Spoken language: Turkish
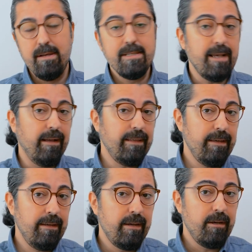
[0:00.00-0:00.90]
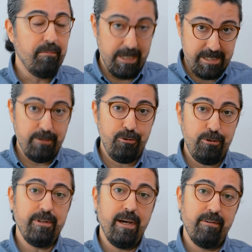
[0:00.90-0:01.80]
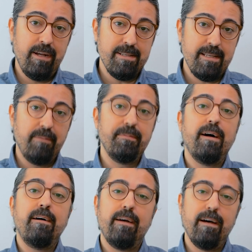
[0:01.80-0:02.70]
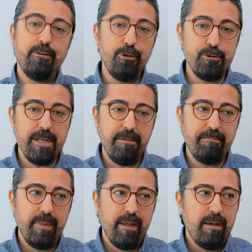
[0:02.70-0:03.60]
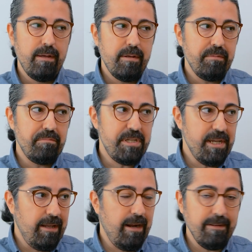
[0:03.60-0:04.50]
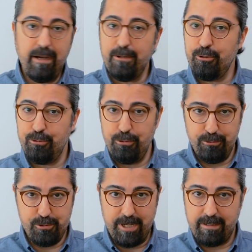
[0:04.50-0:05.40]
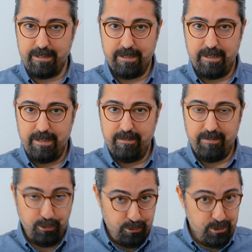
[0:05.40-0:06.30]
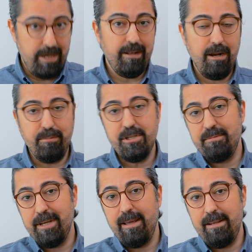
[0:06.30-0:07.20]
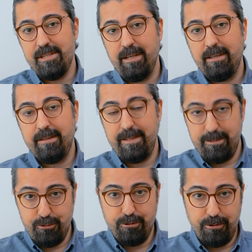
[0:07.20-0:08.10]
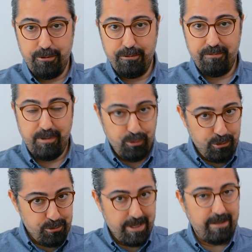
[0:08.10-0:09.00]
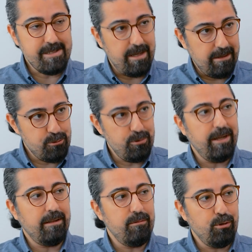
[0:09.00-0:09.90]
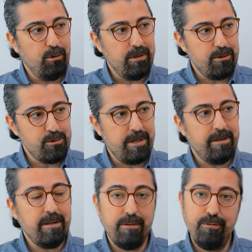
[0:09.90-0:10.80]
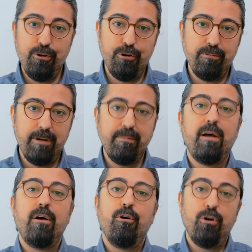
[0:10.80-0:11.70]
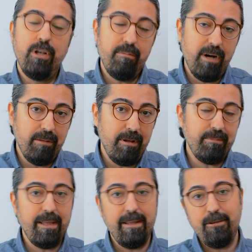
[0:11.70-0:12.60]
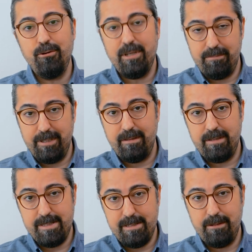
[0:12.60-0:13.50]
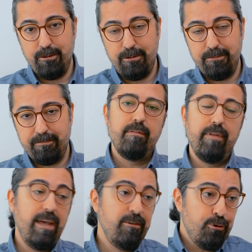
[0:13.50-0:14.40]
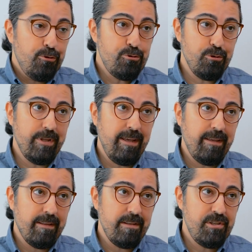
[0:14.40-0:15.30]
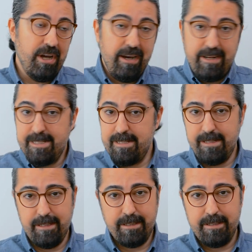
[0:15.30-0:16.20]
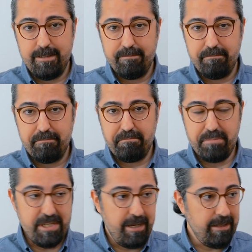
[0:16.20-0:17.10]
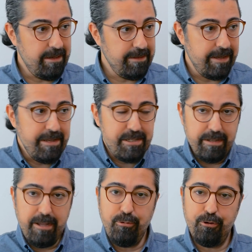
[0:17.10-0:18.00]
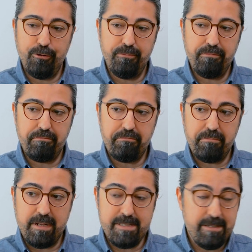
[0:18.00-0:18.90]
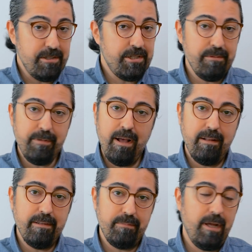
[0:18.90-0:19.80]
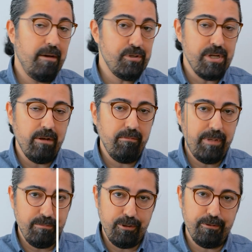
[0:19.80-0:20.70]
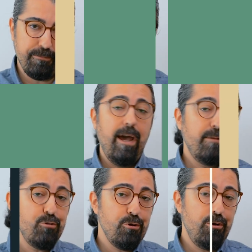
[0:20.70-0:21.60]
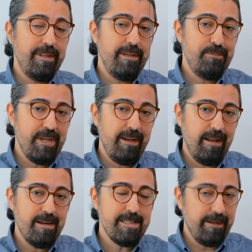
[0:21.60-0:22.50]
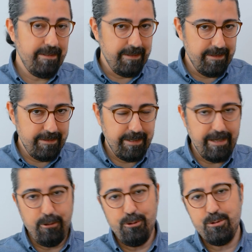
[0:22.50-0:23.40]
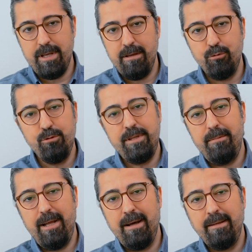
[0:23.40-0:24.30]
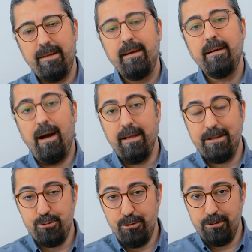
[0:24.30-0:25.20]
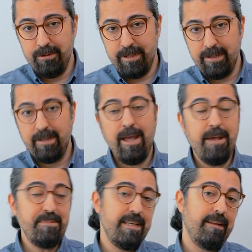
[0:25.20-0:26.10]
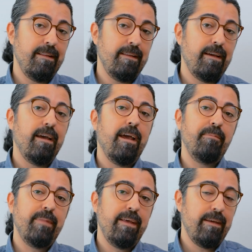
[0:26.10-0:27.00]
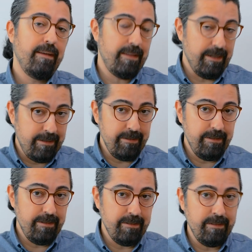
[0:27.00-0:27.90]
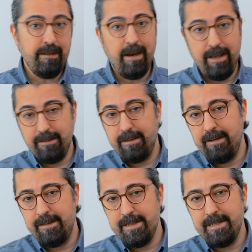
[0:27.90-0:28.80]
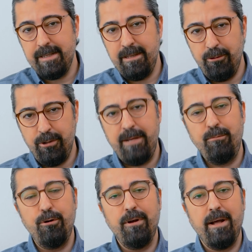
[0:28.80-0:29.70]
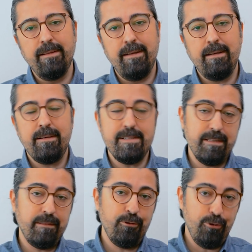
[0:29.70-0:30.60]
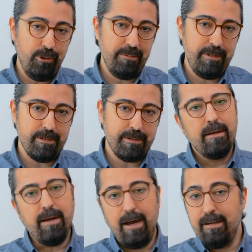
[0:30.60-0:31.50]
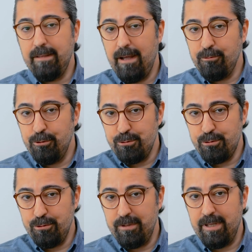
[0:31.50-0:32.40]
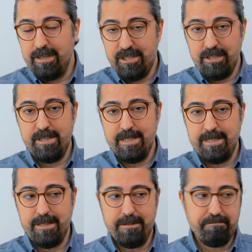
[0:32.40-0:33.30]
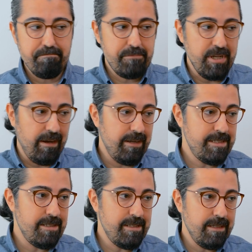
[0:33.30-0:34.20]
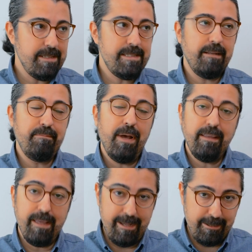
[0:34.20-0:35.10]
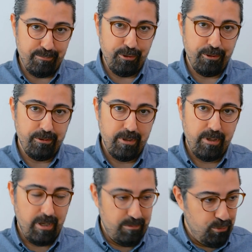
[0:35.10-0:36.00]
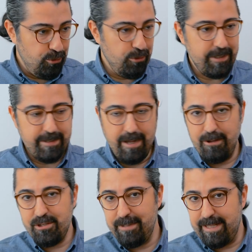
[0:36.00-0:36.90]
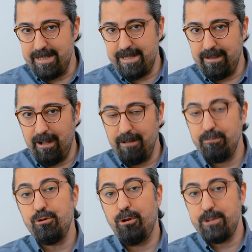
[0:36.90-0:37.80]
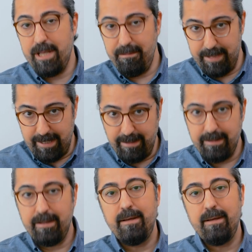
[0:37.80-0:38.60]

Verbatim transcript: Sanki başka türlü davransam, daha rahat olsam bir şeyler daha kötü olacak, kötü şeyler başıma gelecek diye düşünüyorum. Ve bu yüzden de sanki sürekli bu konular üzerinde kafa yormam, önlem almam gerekiyor gibi hissediyorum. Ve en kötüsü de çaresizlik. Bir şeyleri değiştiremiyorum. Hani sıkıştım kaldım ne yapacağımı bilmiyorum. Eğer bu söylediğim şeyler sana tanıdık geliyorsa muhtemelen kaygı sorunları hem senin hem de yakınlarının hayat kalitesini önemli oranda kısıtlıyor olabilir. Kaygılar konusunda açıkçası çaresizlik hissetmen gerekmiyor. Yani bu konuda daha önce bir destek almış olsam bile